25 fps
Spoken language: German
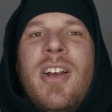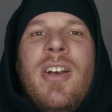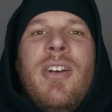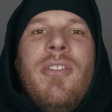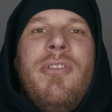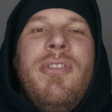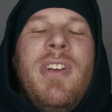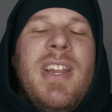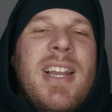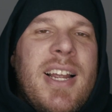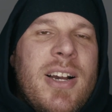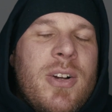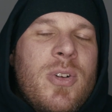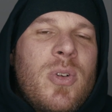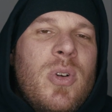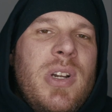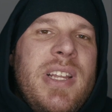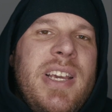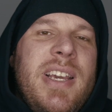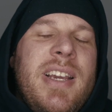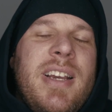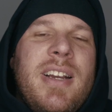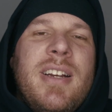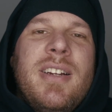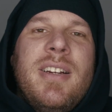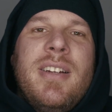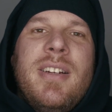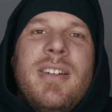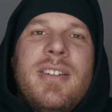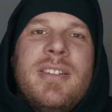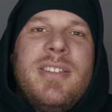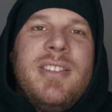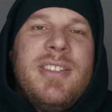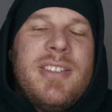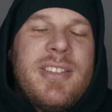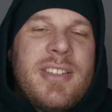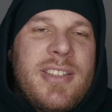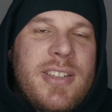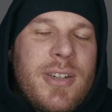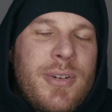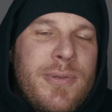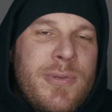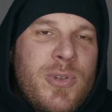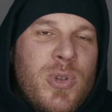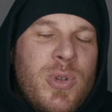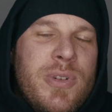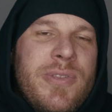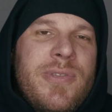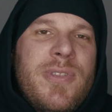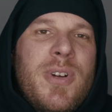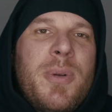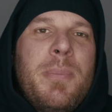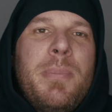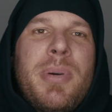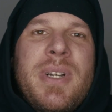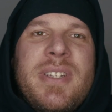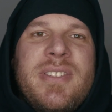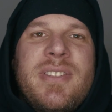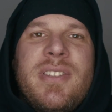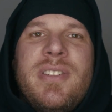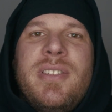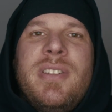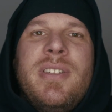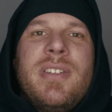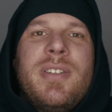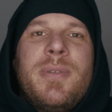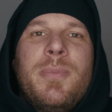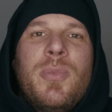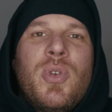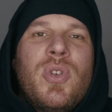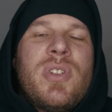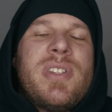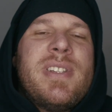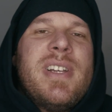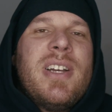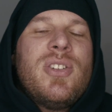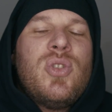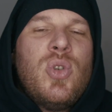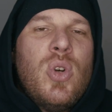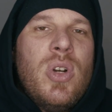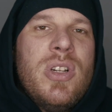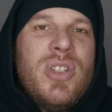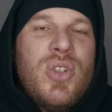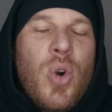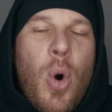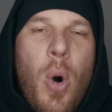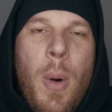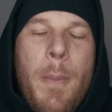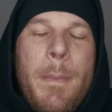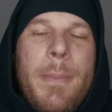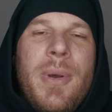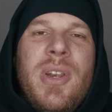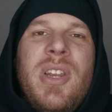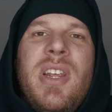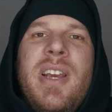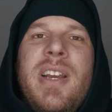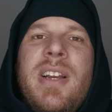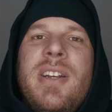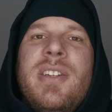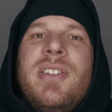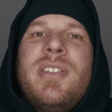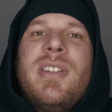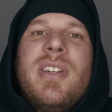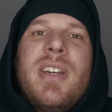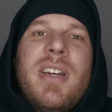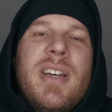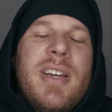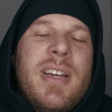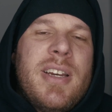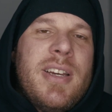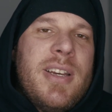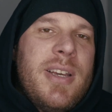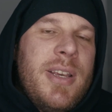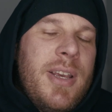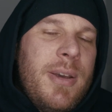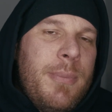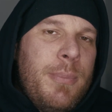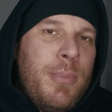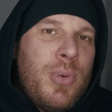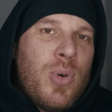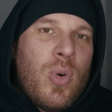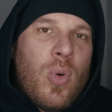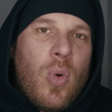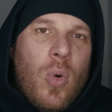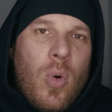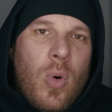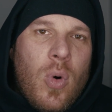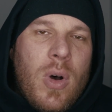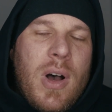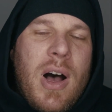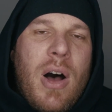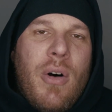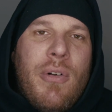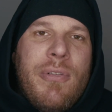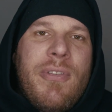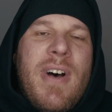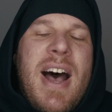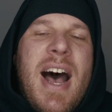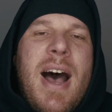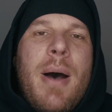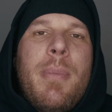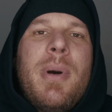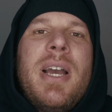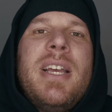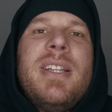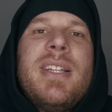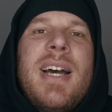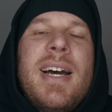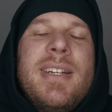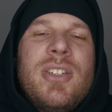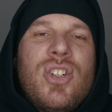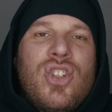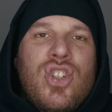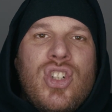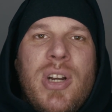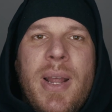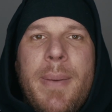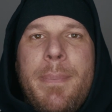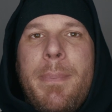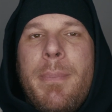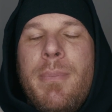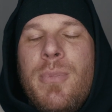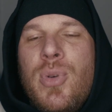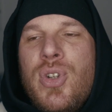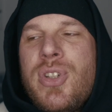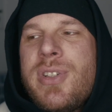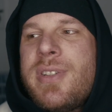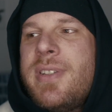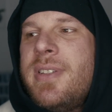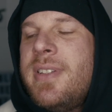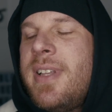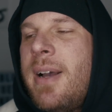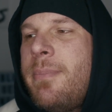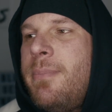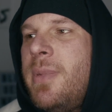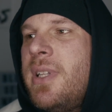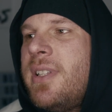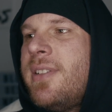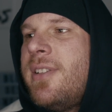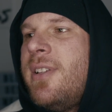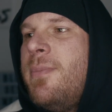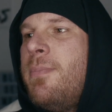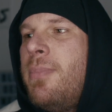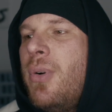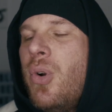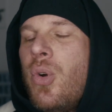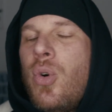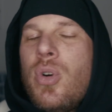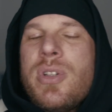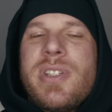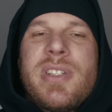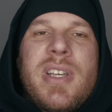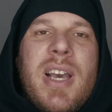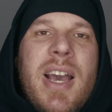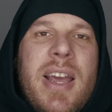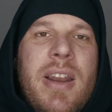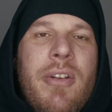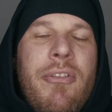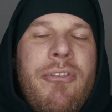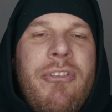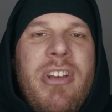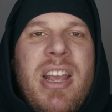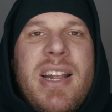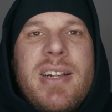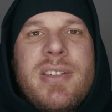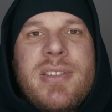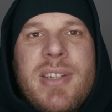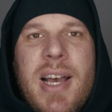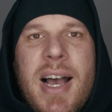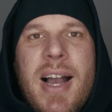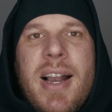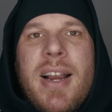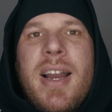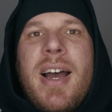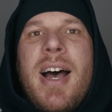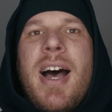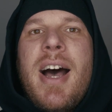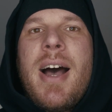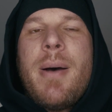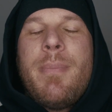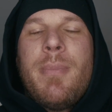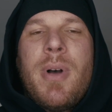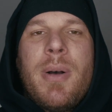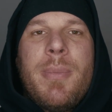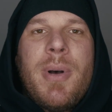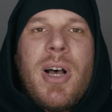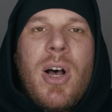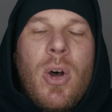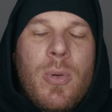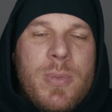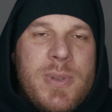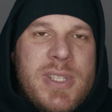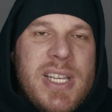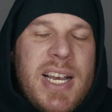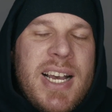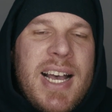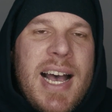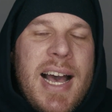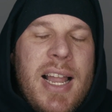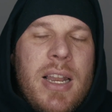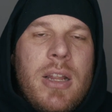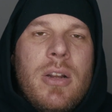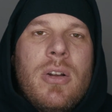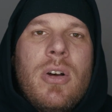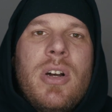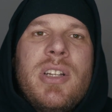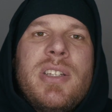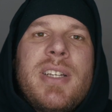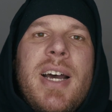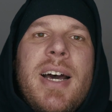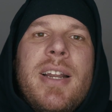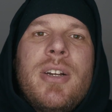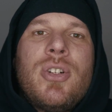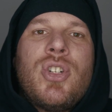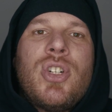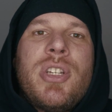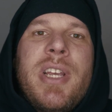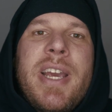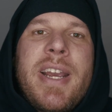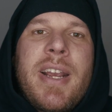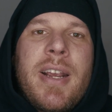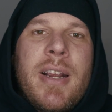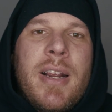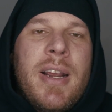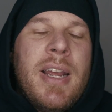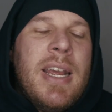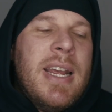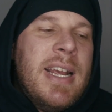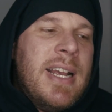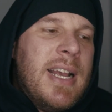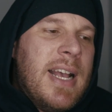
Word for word: vieler Kollegen, die sich aufgrund von Präsentismus natürlich unbedingt äh, im Büro auf Arbeit anschleppen müssen, damit sie bloß keine Fehltage haben, aber Hauptsache alle Leute anstecken.